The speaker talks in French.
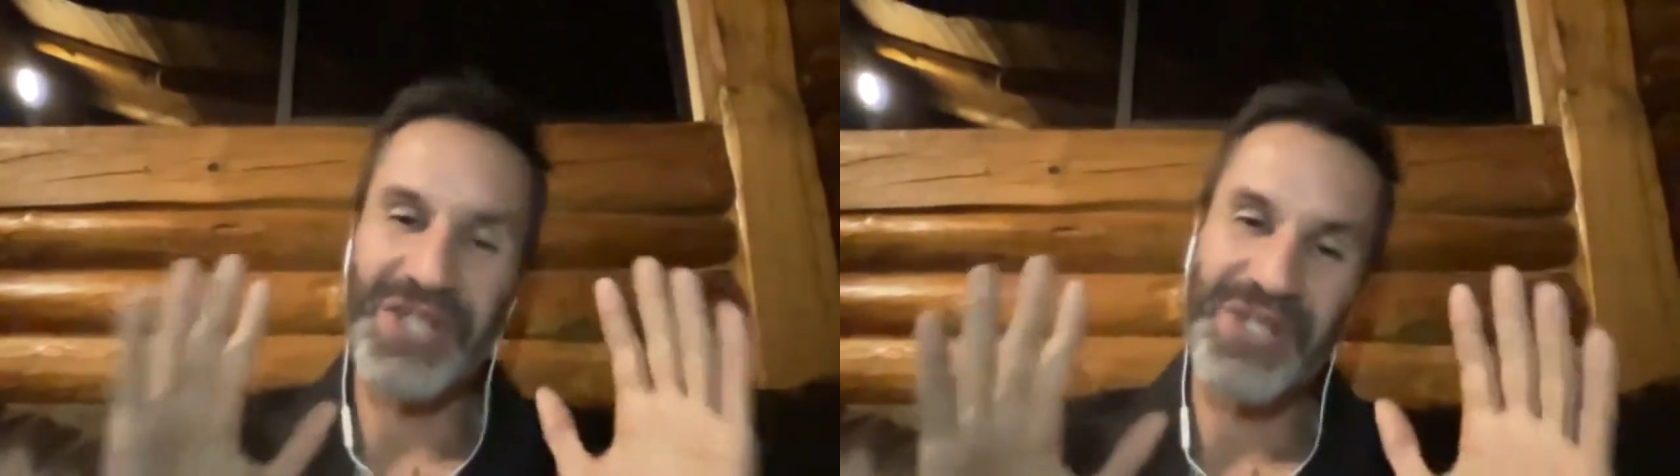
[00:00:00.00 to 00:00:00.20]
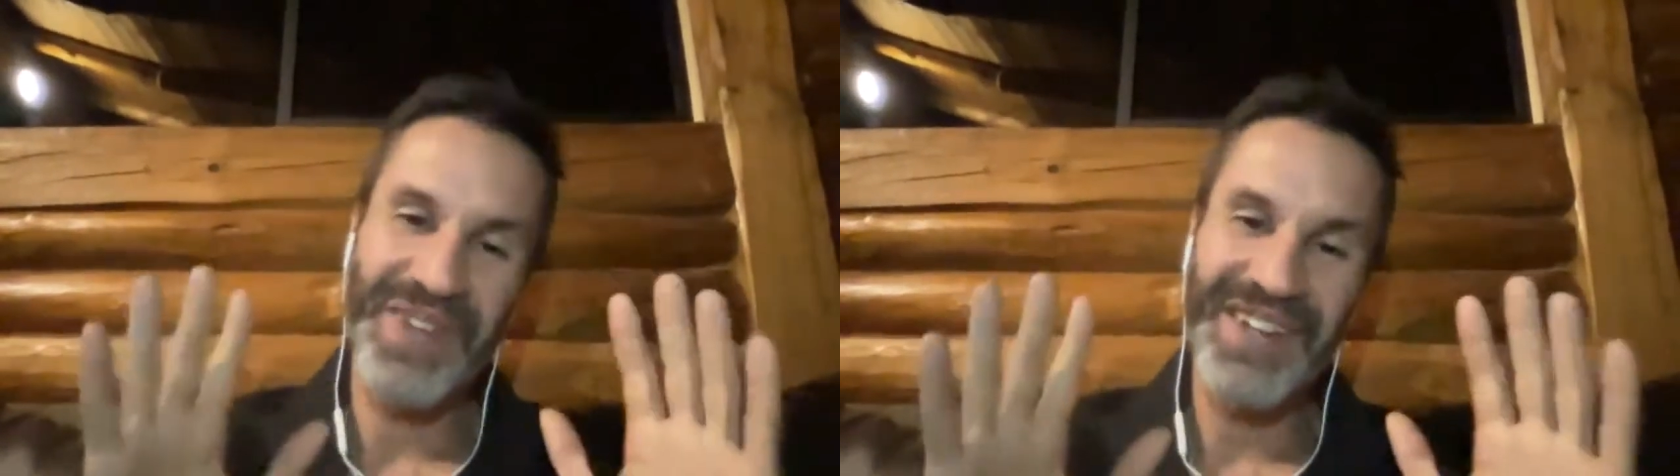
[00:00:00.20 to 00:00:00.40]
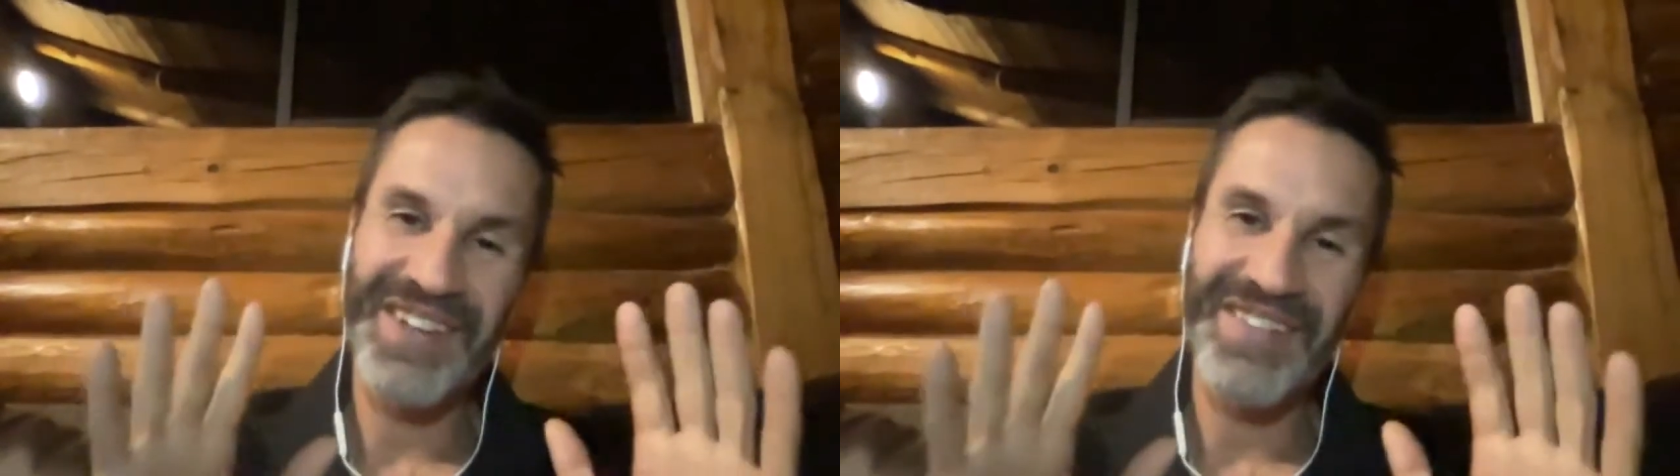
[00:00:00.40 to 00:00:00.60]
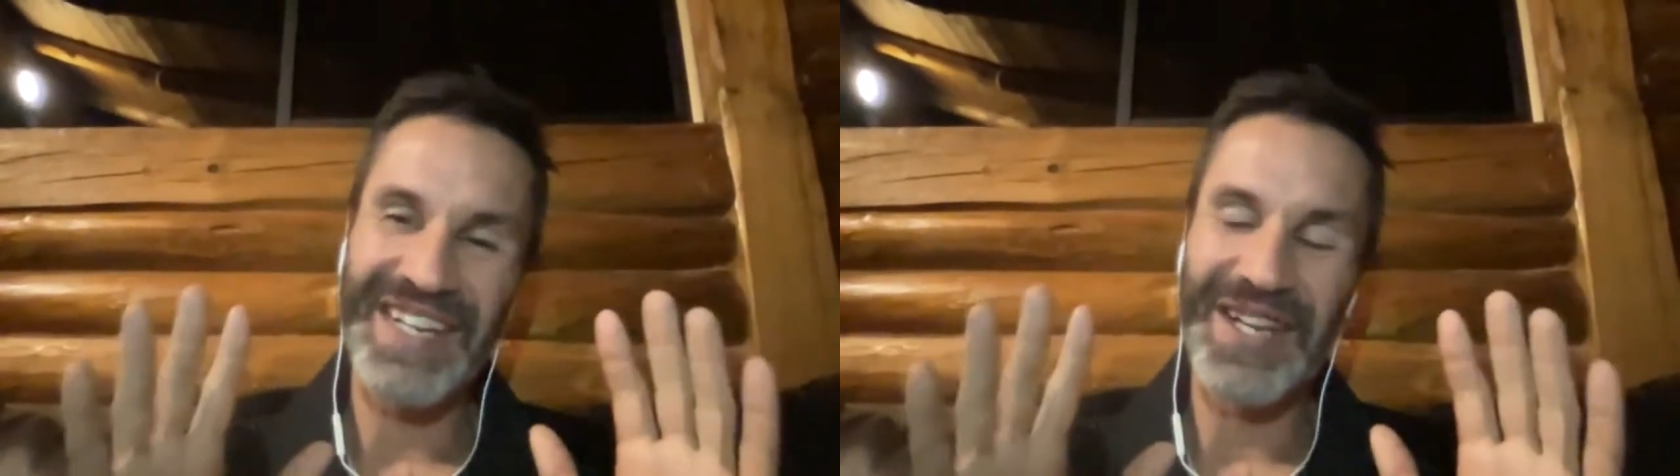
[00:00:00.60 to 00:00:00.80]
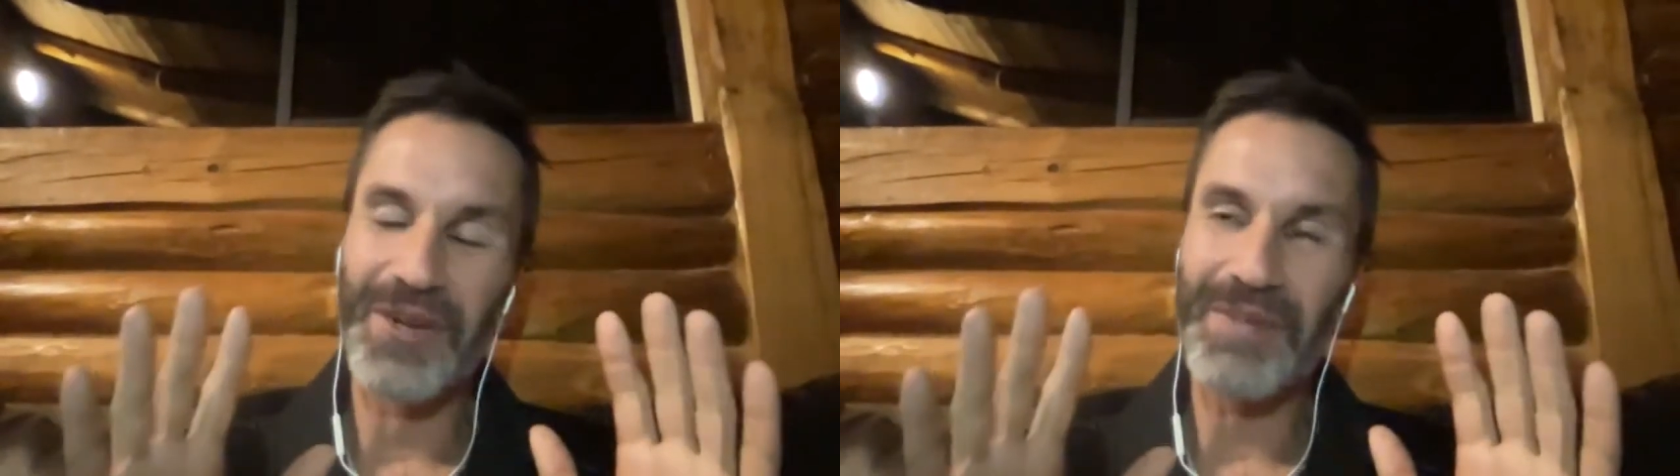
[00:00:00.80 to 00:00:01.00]
que je fais là avec
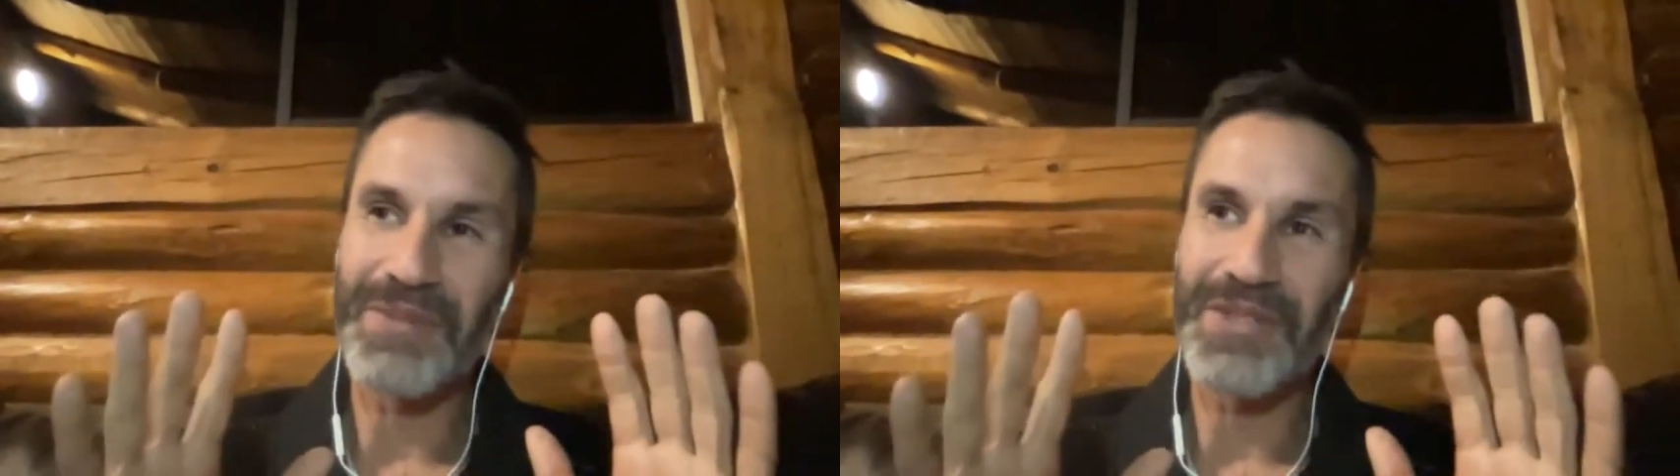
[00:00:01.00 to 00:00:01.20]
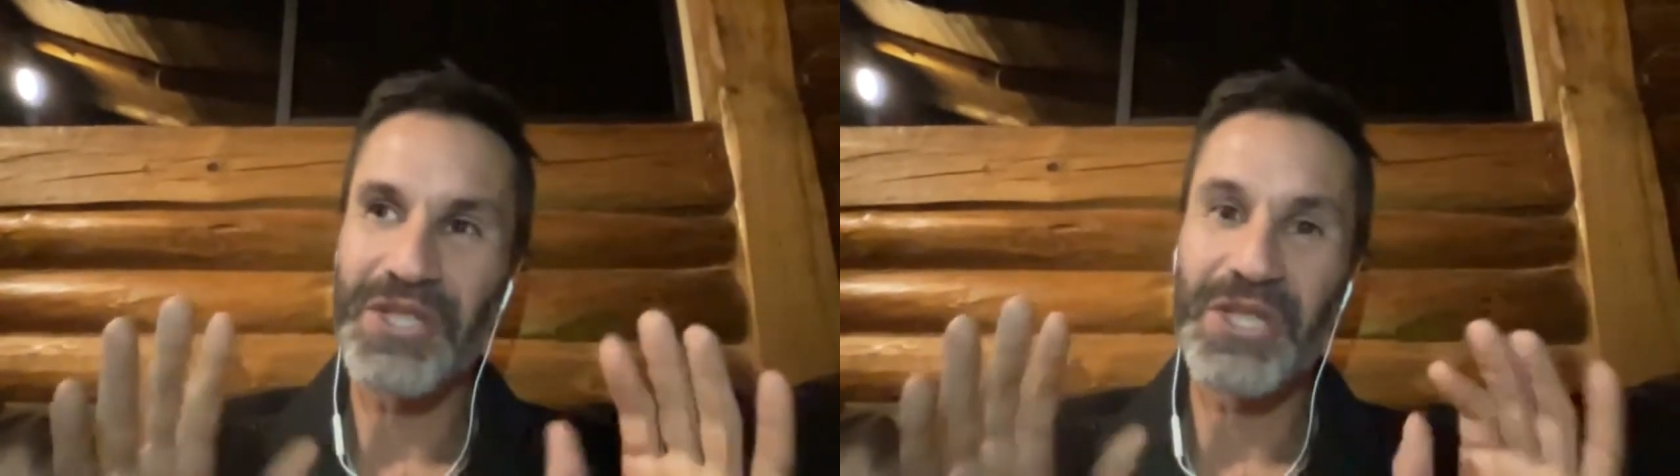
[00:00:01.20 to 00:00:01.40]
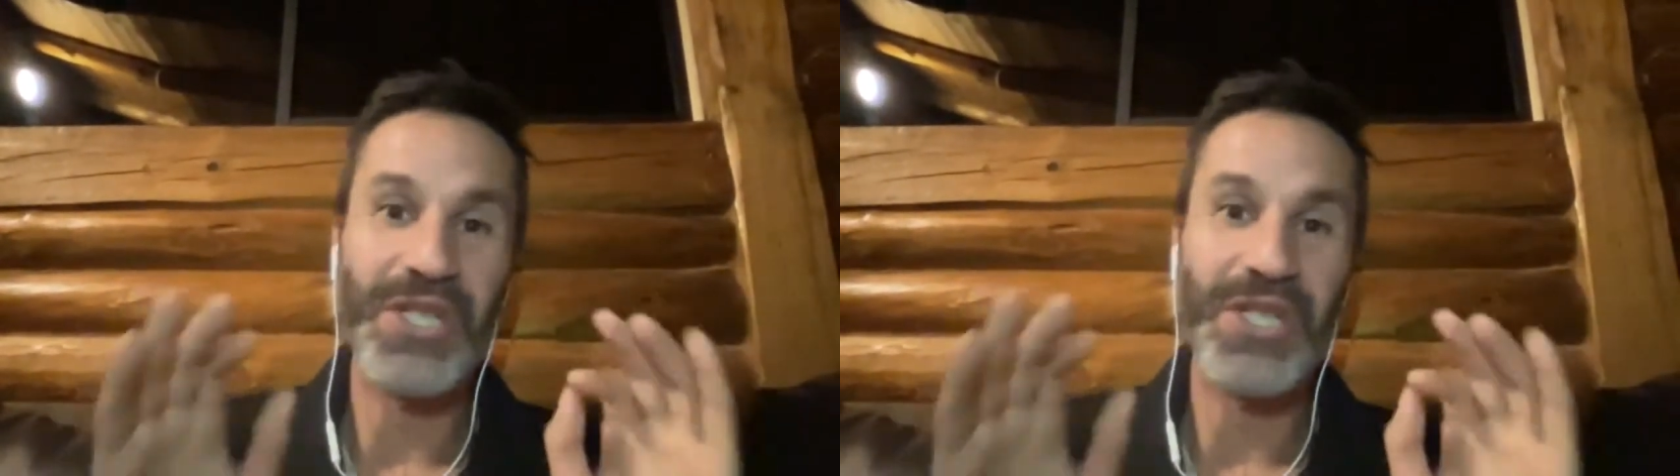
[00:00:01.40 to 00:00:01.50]
les groupes comme ça,